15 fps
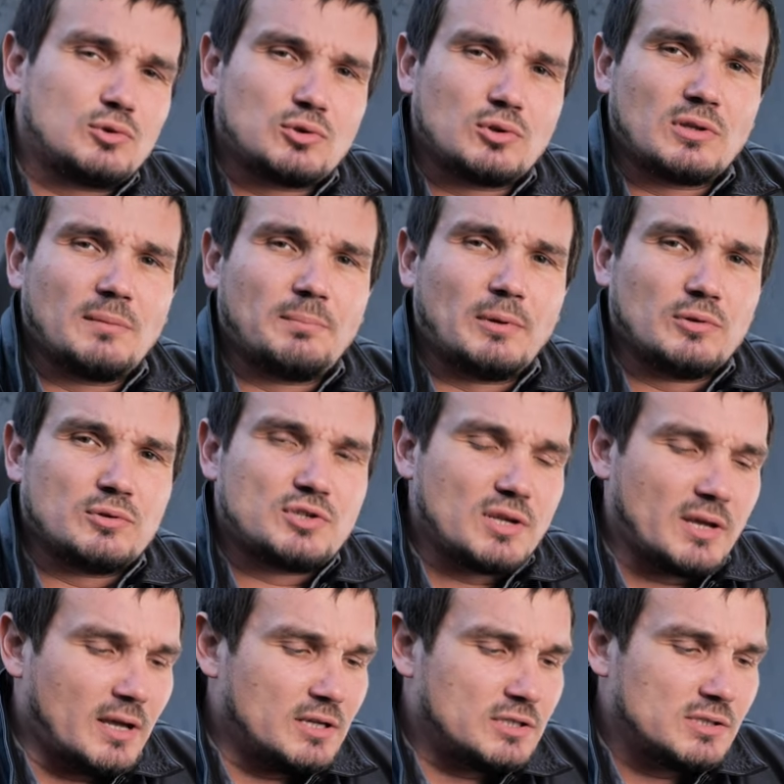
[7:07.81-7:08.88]
что ты
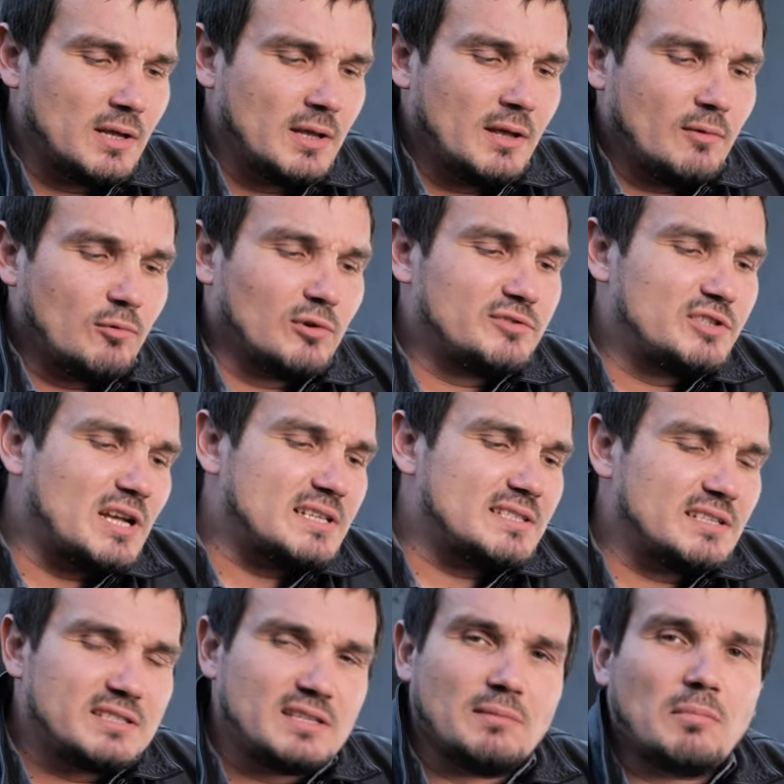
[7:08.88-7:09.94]
получаешь. Вот в
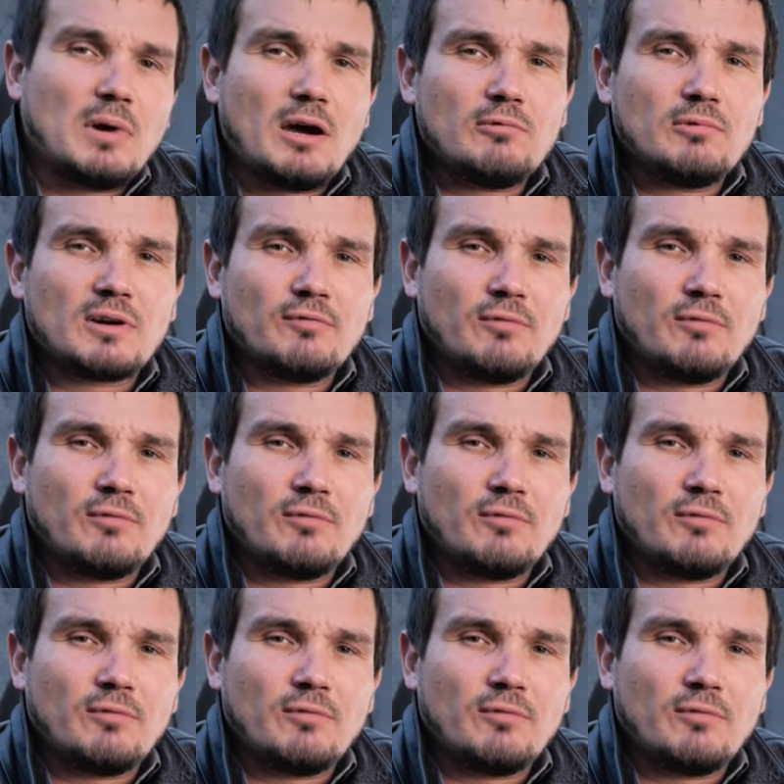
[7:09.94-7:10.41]
частности, Mauer